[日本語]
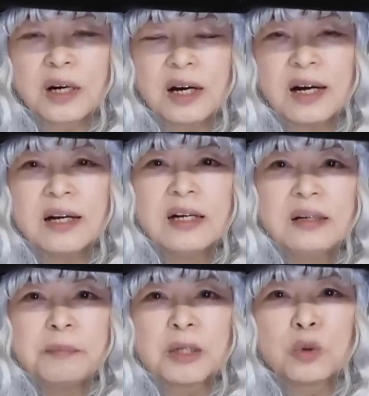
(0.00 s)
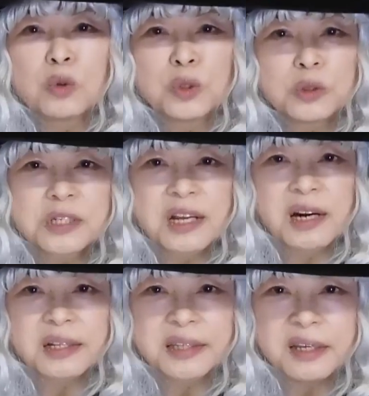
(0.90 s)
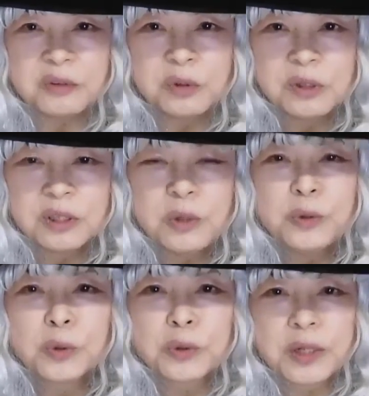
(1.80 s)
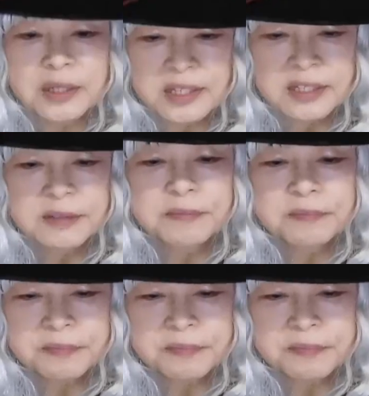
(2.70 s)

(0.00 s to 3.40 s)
かが、ま特徴をつけられているということなんです。